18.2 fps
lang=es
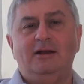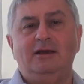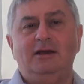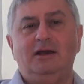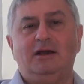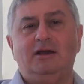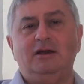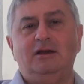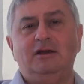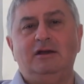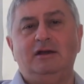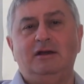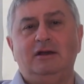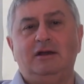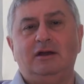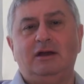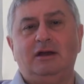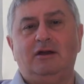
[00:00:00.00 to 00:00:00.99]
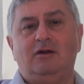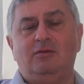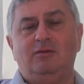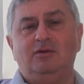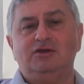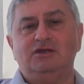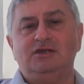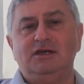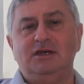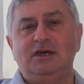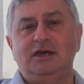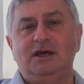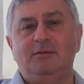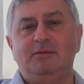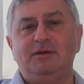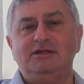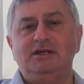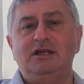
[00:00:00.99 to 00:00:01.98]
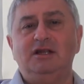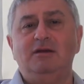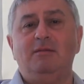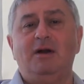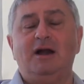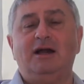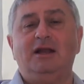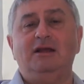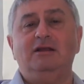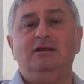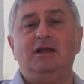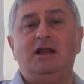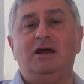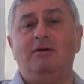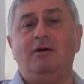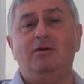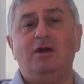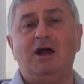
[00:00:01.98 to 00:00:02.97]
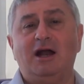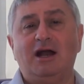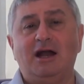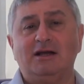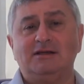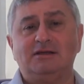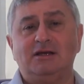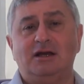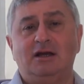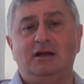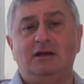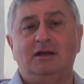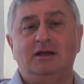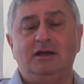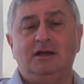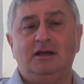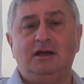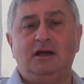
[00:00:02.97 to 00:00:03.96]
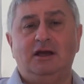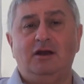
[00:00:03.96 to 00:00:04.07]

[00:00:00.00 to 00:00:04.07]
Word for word: y es que es como si el presidente Macri entraba a una casa, ¿eh?